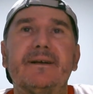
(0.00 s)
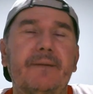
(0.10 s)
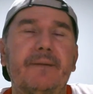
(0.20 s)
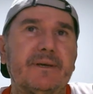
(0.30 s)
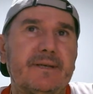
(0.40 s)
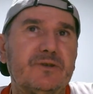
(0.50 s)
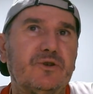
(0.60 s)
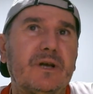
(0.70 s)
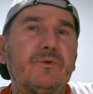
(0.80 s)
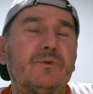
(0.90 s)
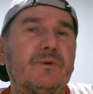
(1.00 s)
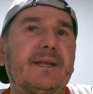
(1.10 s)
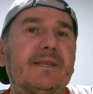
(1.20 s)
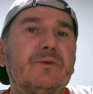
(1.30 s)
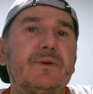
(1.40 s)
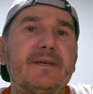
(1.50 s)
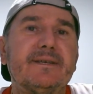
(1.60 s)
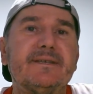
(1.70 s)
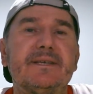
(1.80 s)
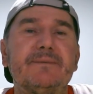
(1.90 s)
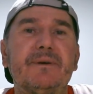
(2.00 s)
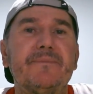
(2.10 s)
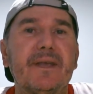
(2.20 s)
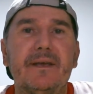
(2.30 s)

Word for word: Apesar de jogar contra uma categoria acima,